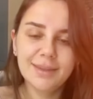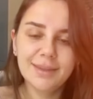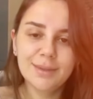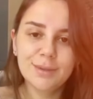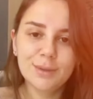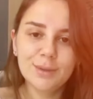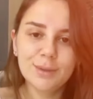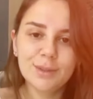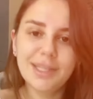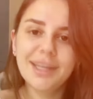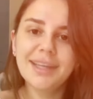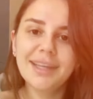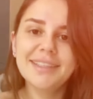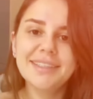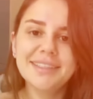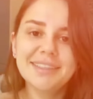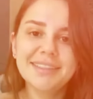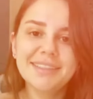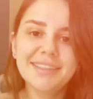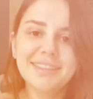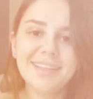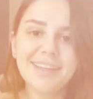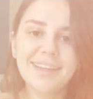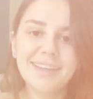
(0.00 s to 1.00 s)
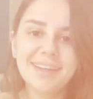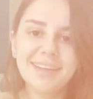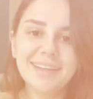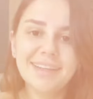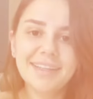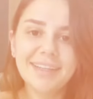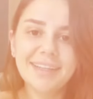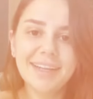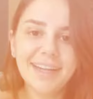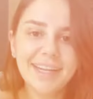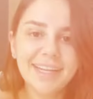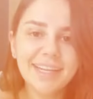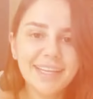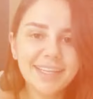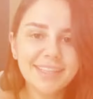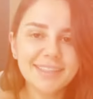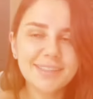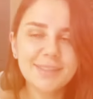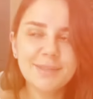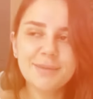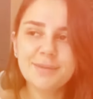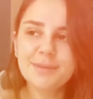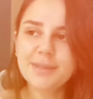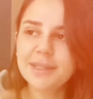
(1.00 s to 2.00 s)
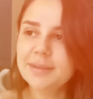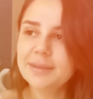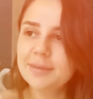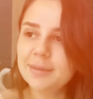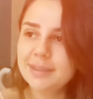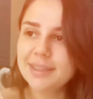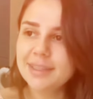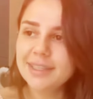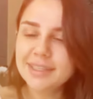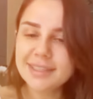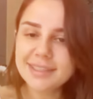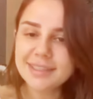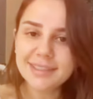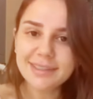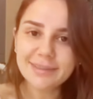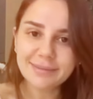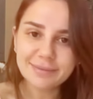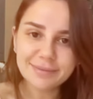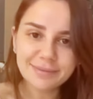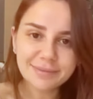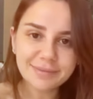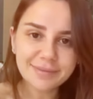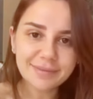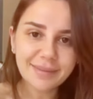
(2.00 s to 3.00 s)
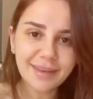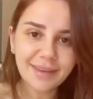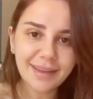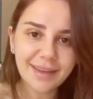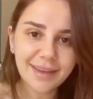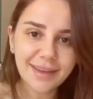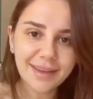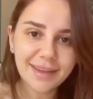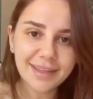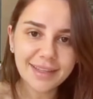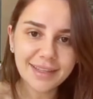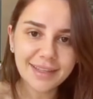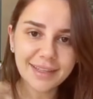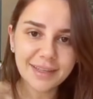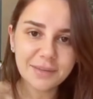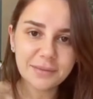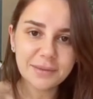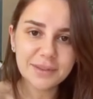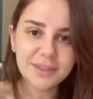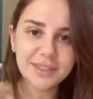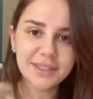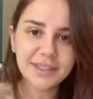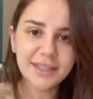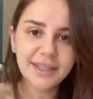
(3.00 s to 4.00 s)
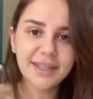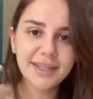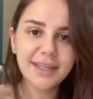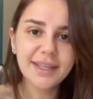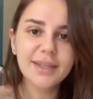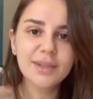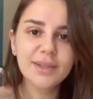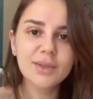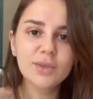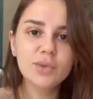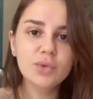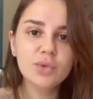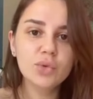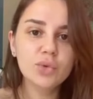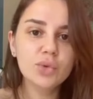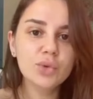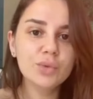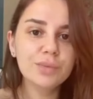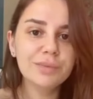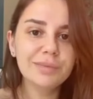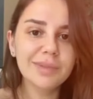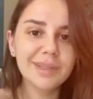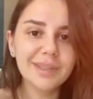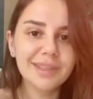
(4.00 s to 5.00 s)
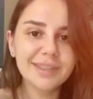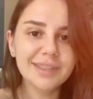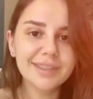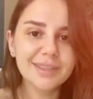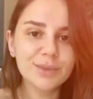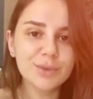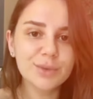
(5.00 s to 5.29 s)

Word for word: Günaydınlar, herkese merhabalar. Ee, yeni bir durum bilgisi